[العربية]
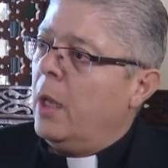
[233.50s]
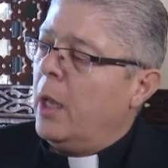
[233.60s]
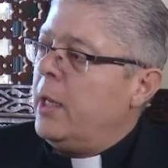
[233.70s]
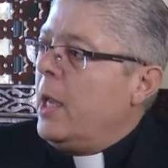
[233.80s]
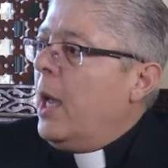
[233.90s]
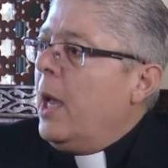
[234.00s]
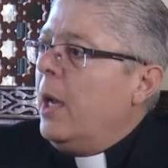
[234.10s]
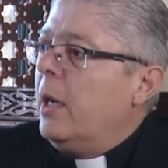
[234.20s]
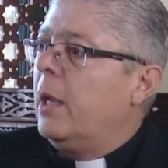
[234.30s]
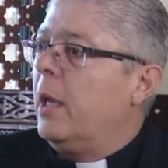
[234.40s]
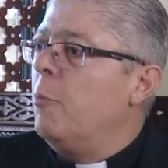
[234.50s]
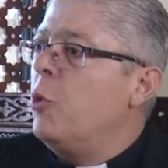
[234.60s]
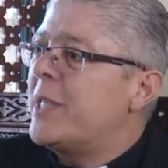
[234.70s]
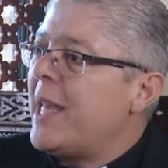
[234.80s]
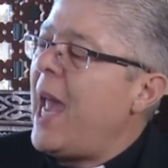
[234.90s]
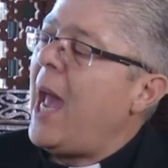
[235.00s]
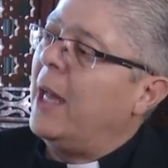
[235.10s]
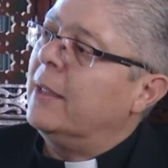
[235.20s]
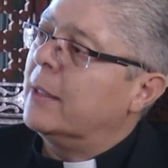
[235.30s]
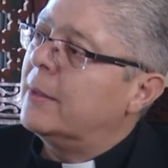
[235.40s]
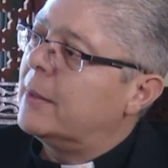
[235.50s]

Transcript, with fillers: هي مساعدة